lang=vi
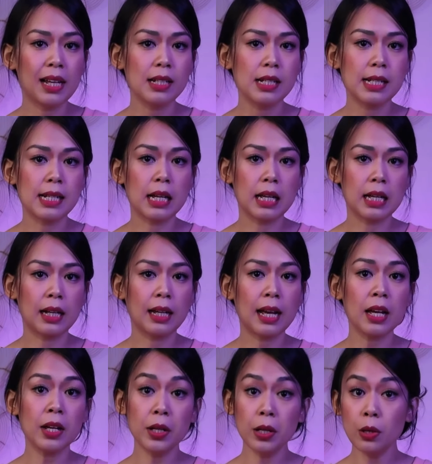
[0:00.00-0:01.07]
thanh sẽ
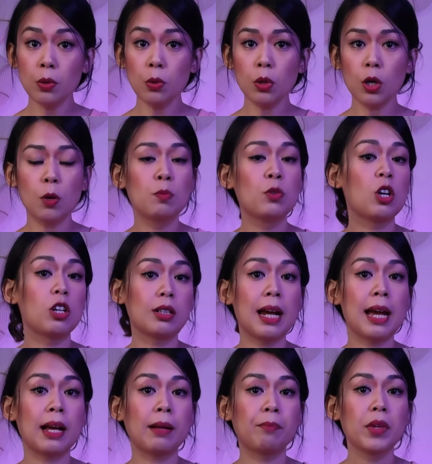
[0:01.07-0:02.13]
khá yếu, không rõ
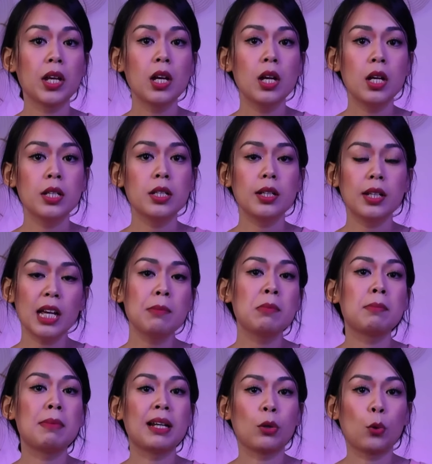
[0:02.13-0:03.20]
ràng. Nhưng khi
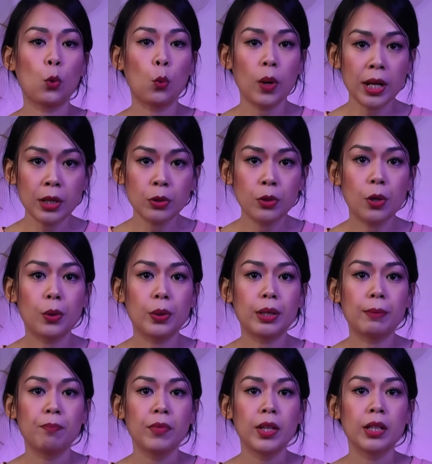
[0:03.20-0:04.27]
mà bạn quen
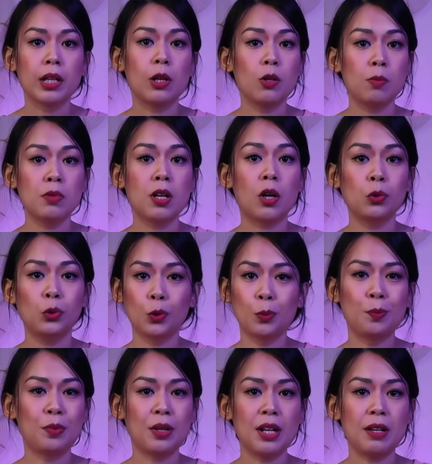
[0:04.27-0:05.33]
rồi, thì lúc đó
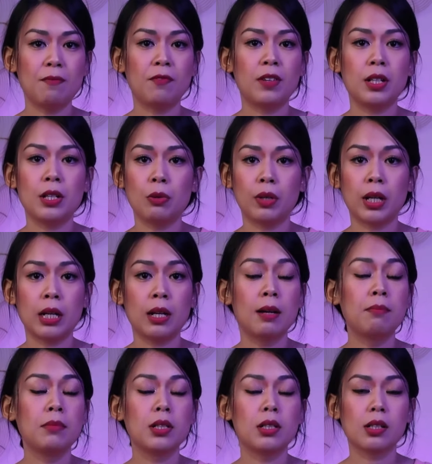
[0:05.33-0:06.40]
tụng niệm và điều khiển
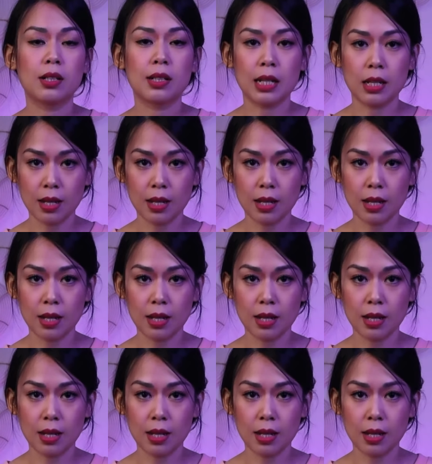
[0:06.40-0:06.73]
âm lượng sẽ